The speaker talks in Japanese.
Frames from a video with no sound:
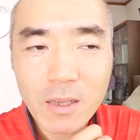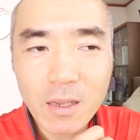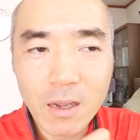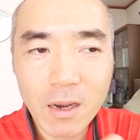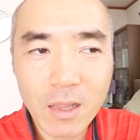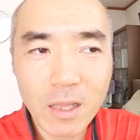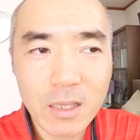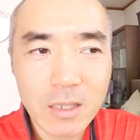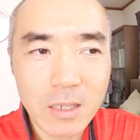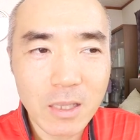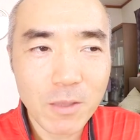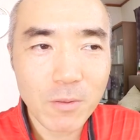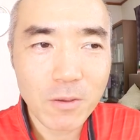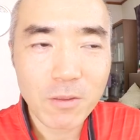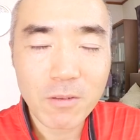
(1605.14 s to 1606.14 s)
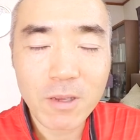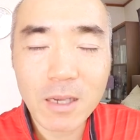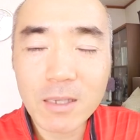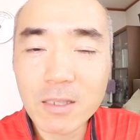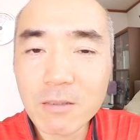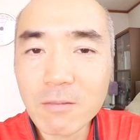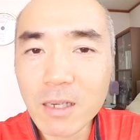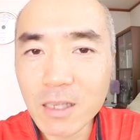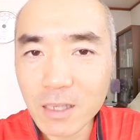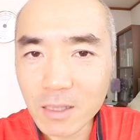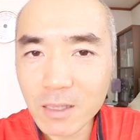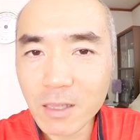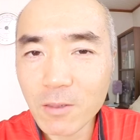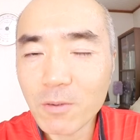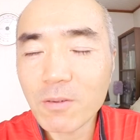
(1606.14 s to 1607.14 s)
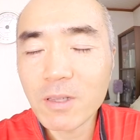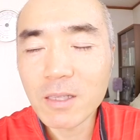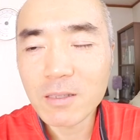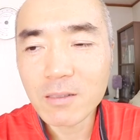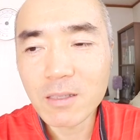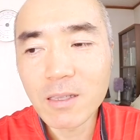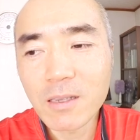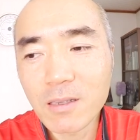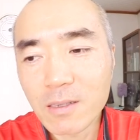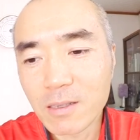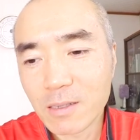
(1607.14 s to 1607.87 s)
体に入れた時の感じはいいってとこですね。